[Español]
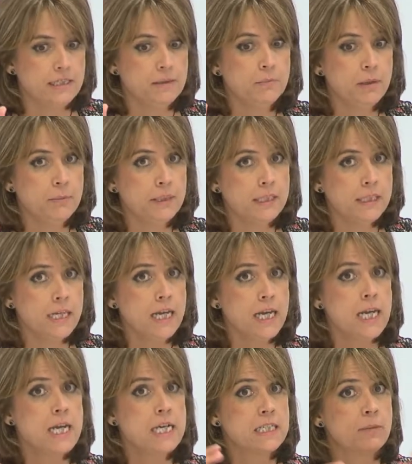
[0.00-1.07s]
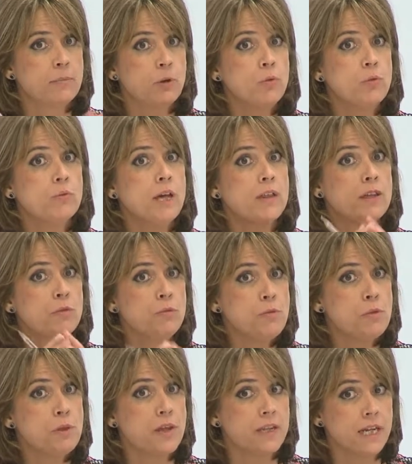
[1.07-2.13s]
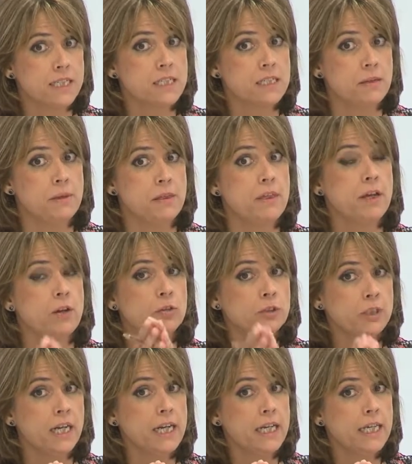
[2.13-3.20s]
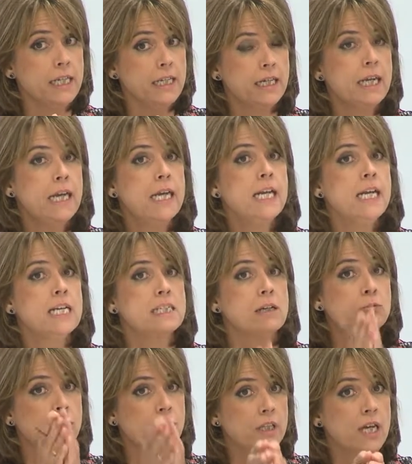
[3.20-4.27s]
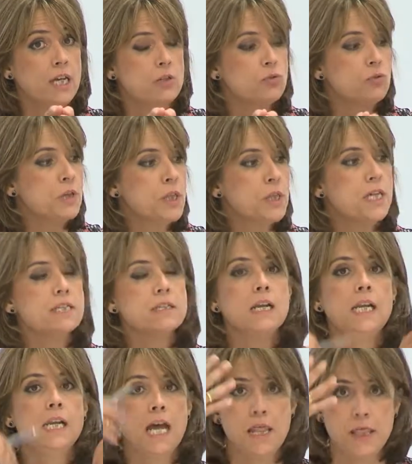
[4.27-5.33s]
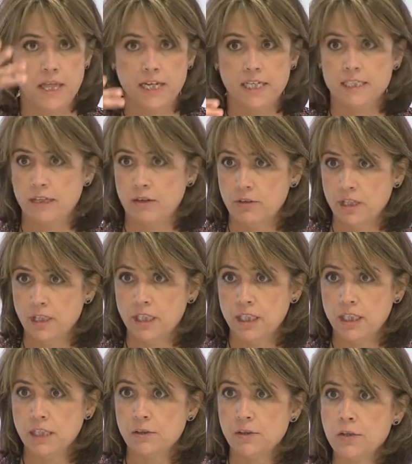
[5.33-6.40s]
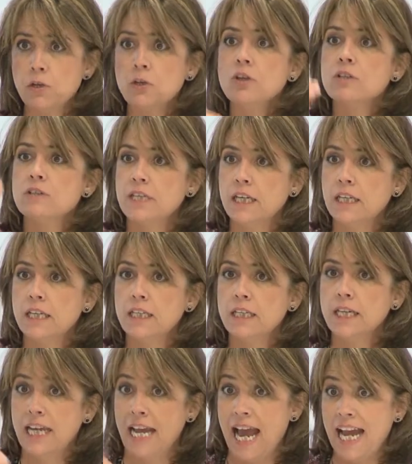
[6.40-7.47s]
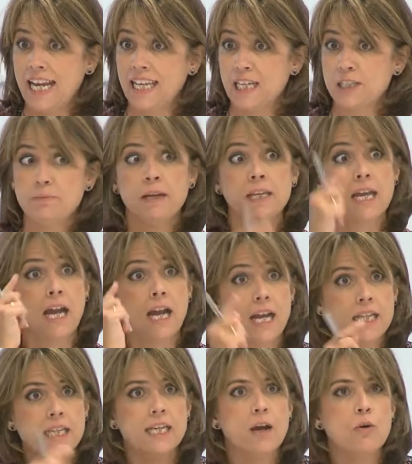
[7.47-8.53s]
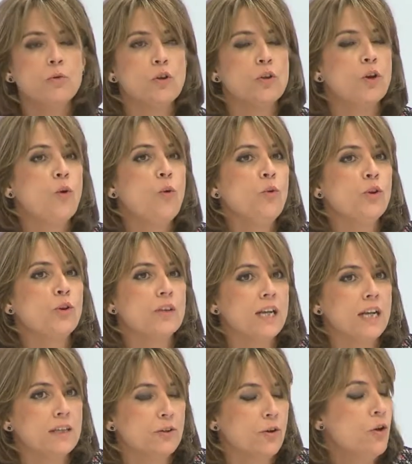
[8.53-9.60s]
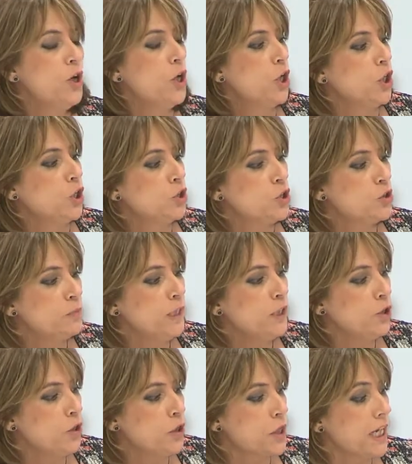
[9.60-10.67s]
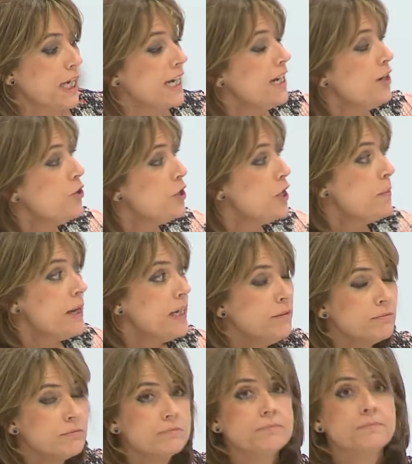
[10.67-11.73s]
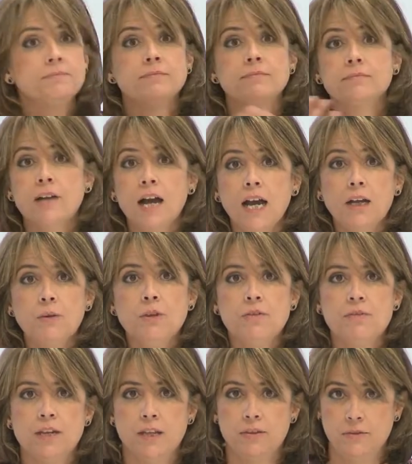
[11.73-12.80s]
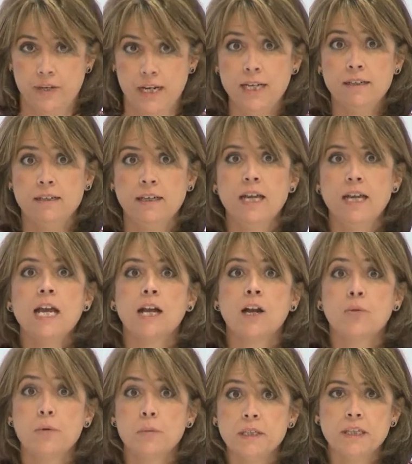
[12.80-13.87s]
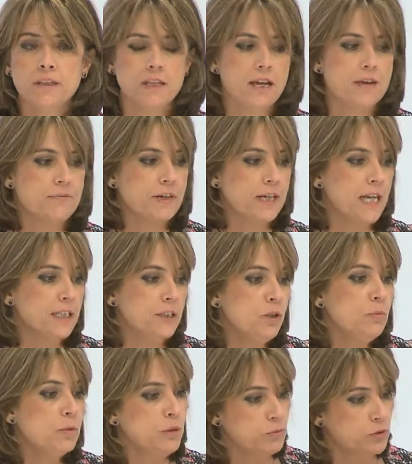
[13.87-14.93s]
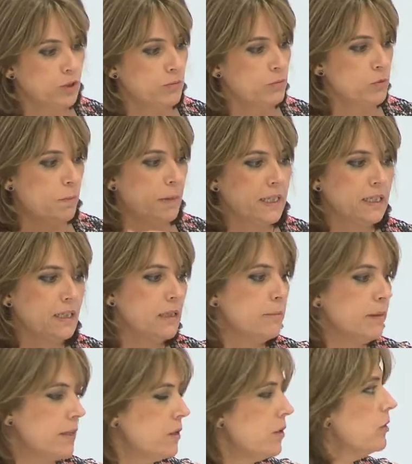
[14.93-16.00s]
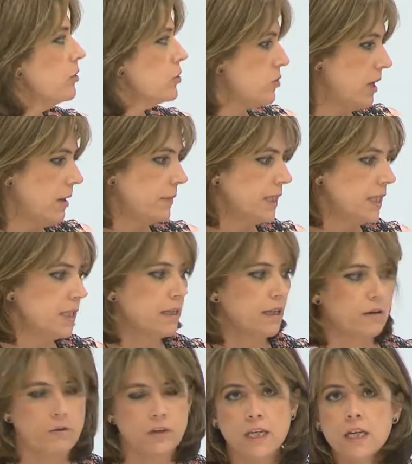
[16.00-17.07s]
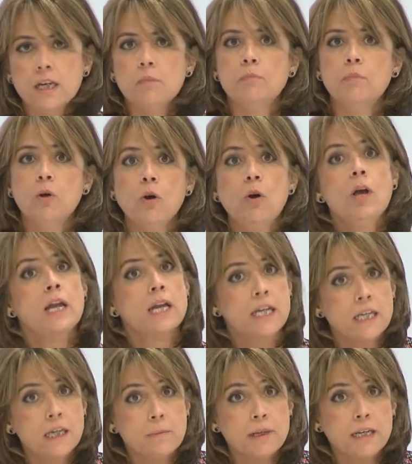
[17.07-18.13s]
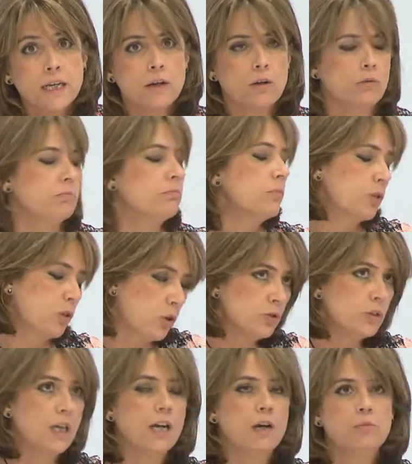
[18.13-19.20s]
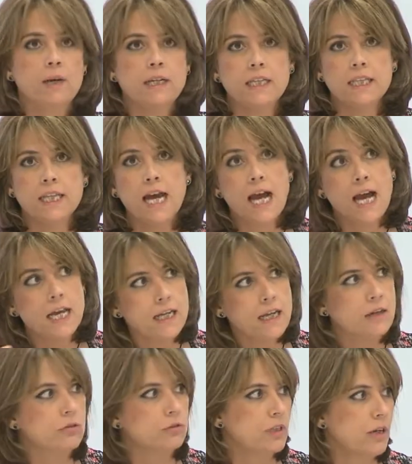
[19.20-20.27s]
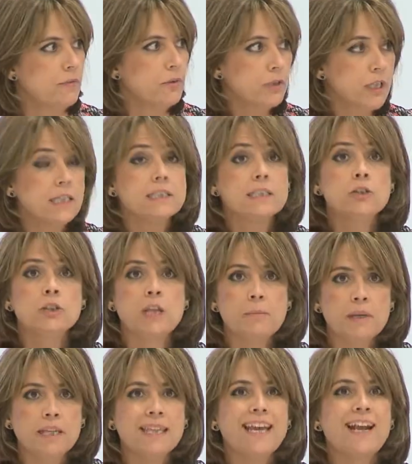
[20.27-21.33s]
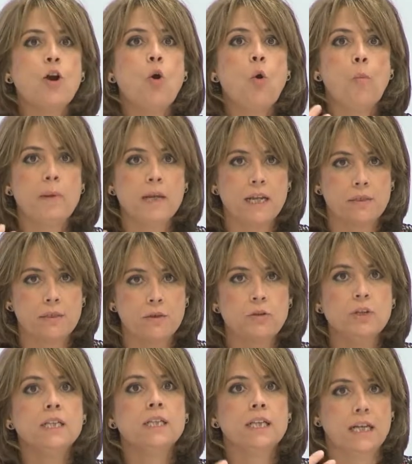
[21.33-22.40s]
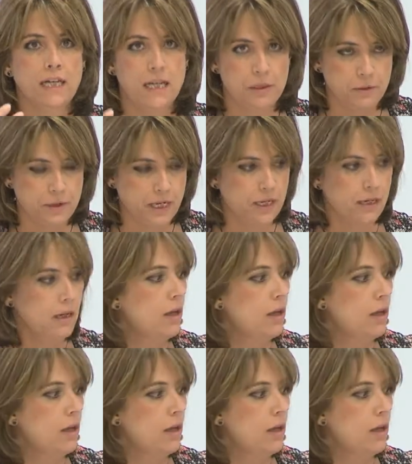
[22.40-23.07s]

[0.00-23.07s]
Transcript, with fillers: Simplemente se produce una denuncia del HSBC contra él y las autoridades suizas lanzan esta orden de detención, se le detiene aquí en España el día 1 de julio del año 2012 y lo llevan a la Audiencia Nacional. Como bien decía Fernando, bueno, pues tenemos participación no solamente en terrorismo, crímenes contra la humanidad, narcotráfico y tal, sino también de cooperación internacional.